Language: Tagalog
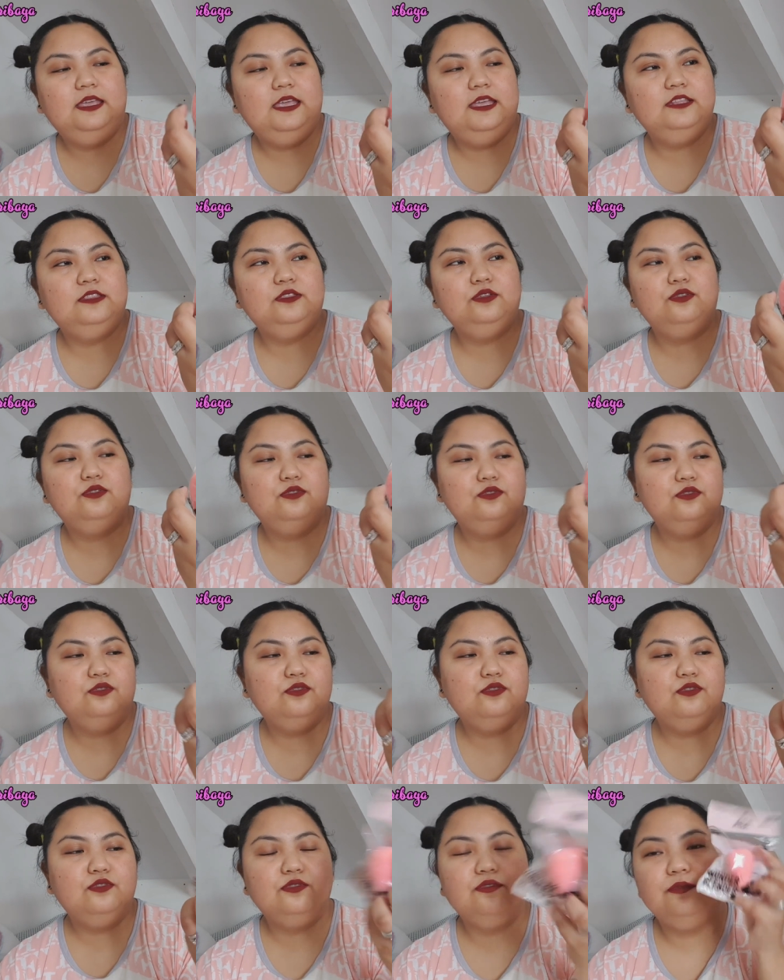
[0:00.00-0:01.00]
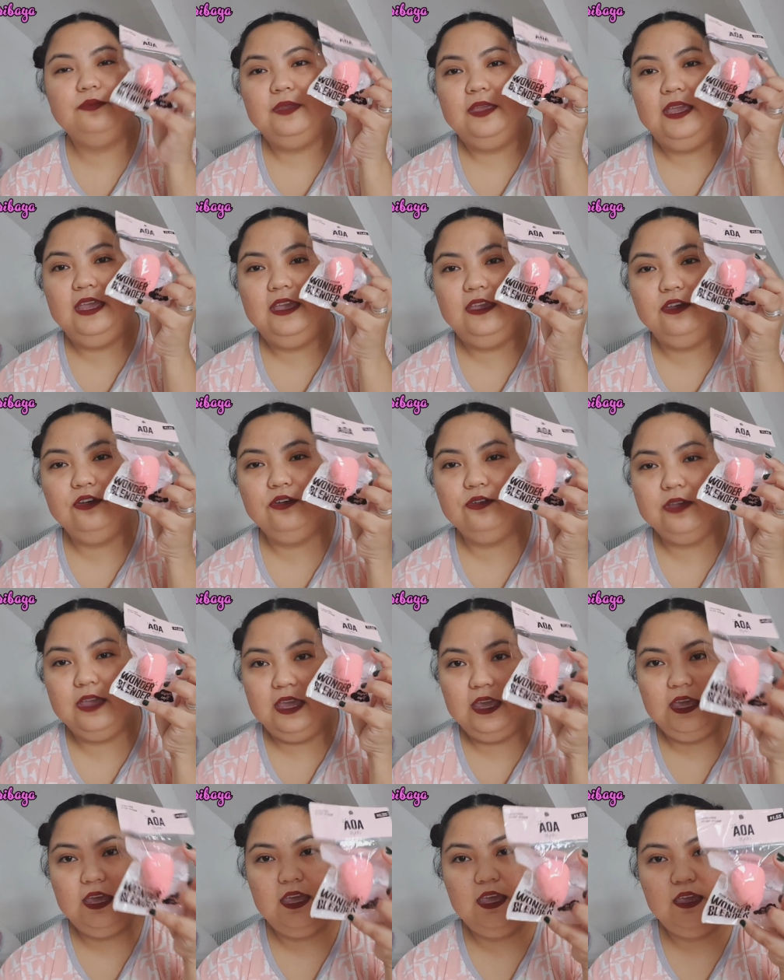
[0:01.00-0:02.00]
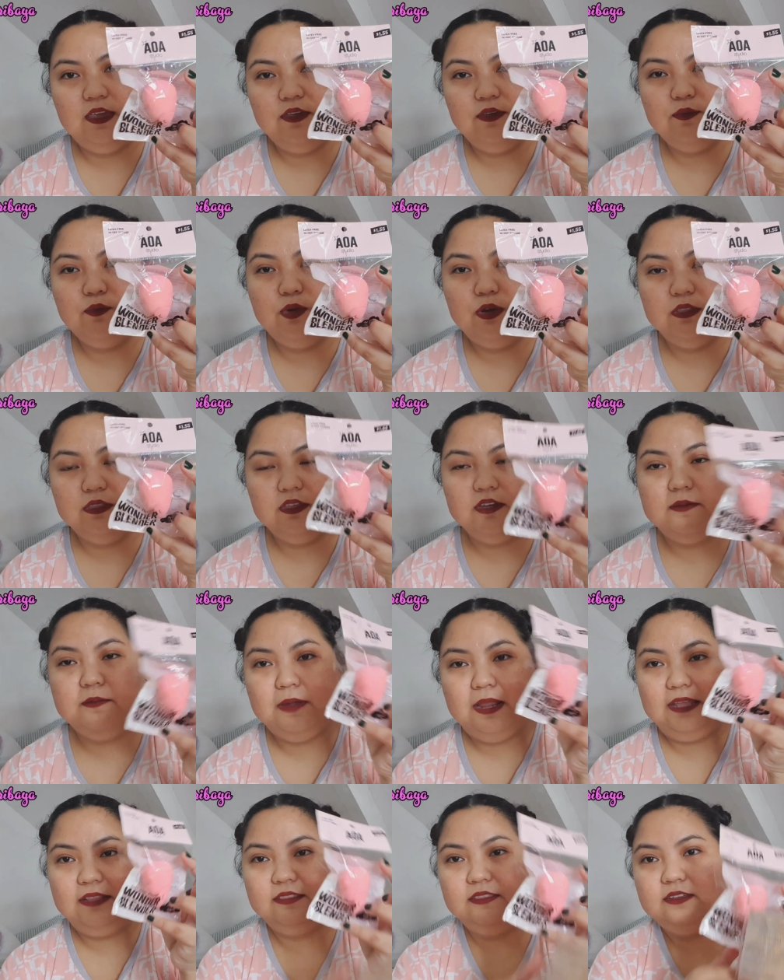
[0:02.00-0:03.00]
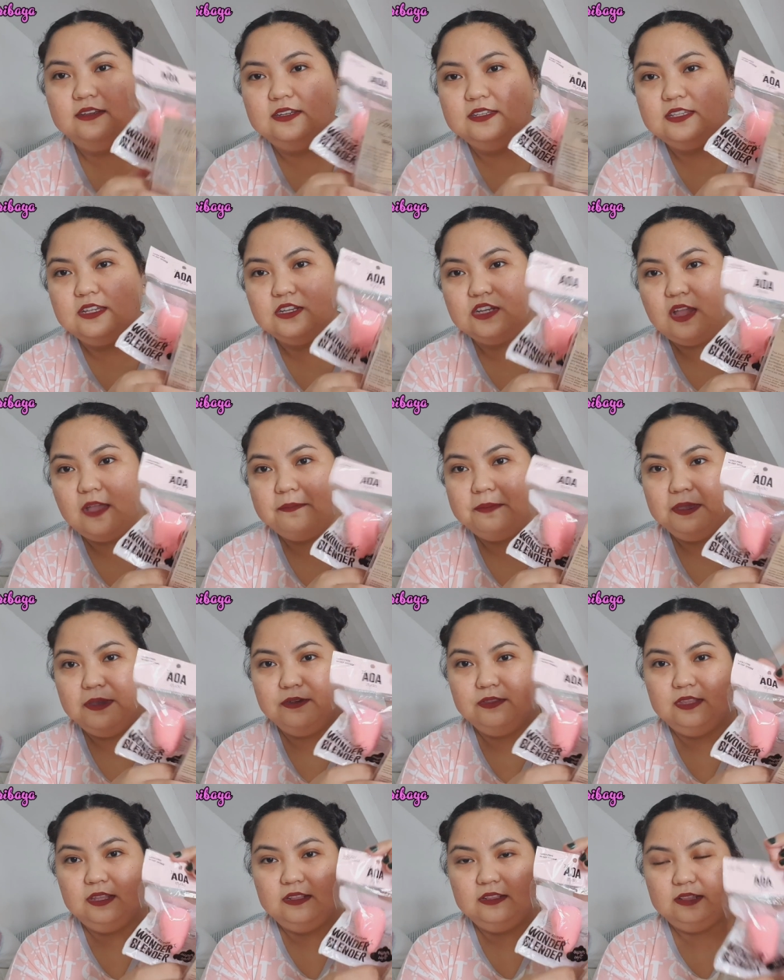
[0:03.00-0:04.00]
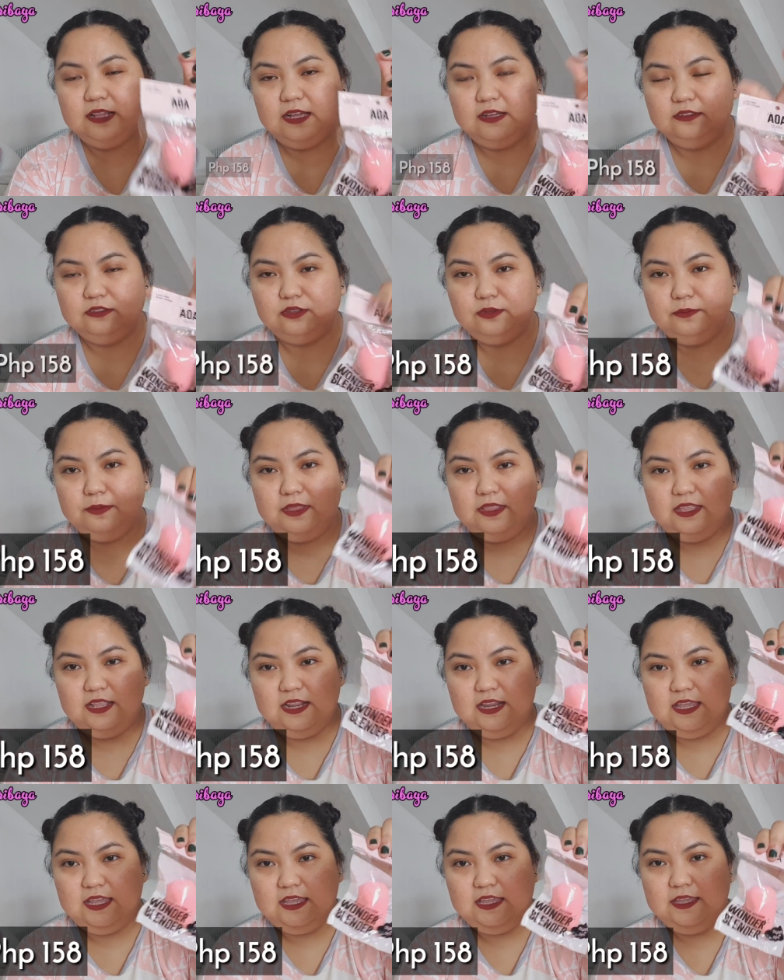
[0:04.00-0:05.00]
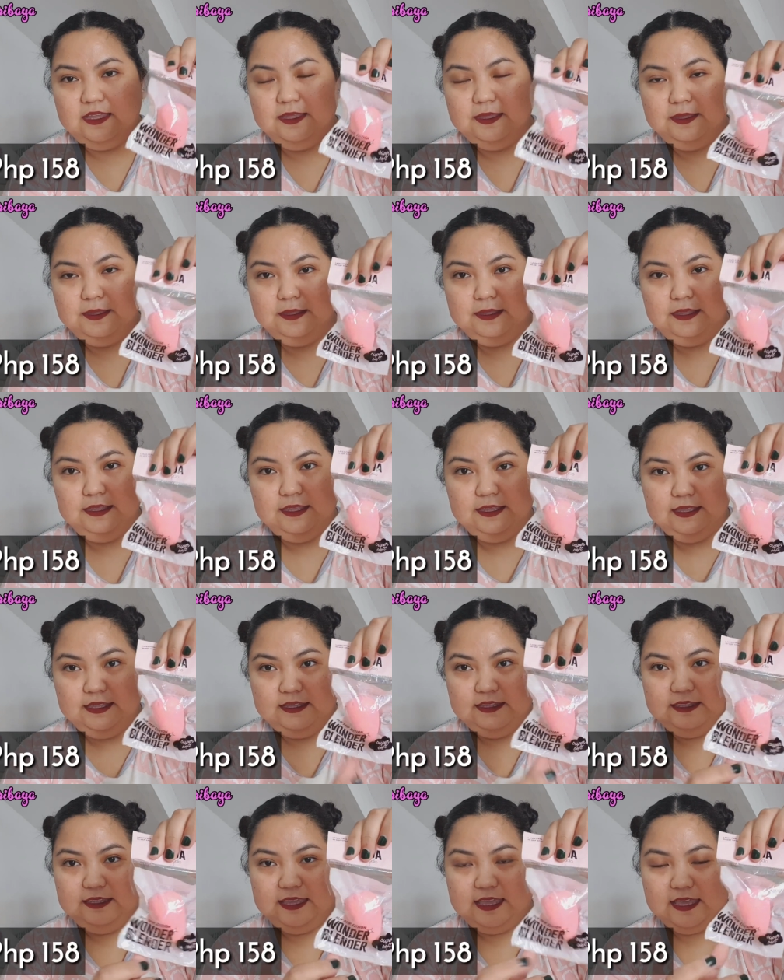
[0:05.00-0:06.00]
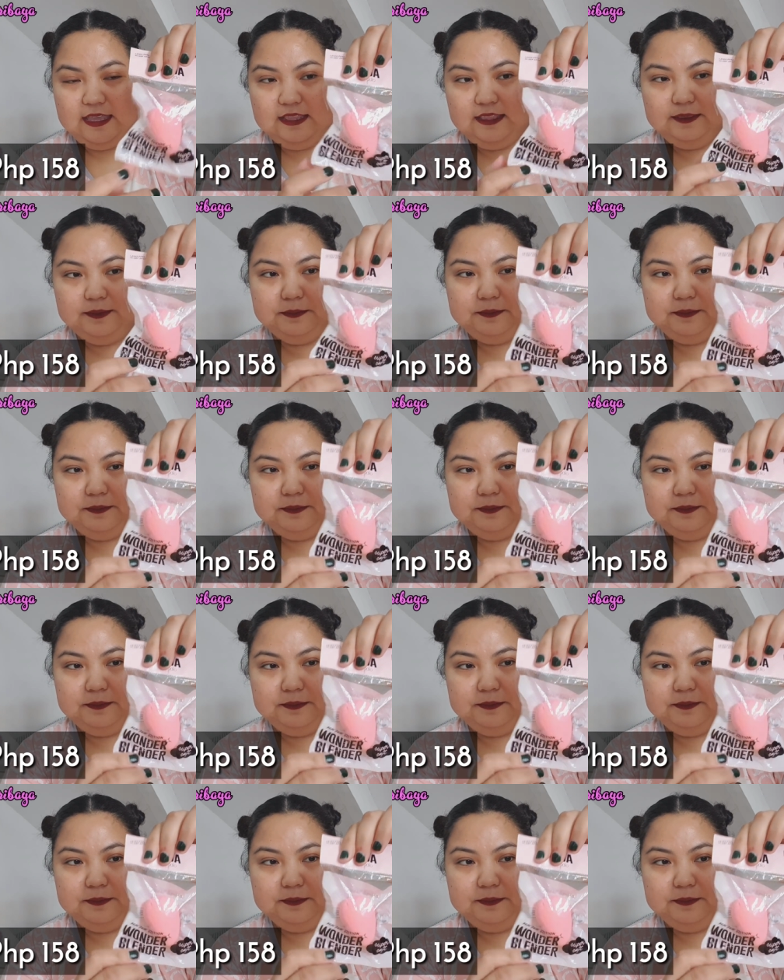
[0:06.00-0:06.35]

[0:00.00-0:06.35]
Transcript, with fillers: Itong AOA Wonder Blender. Sa Shopee ko din lang to blende. Ayan.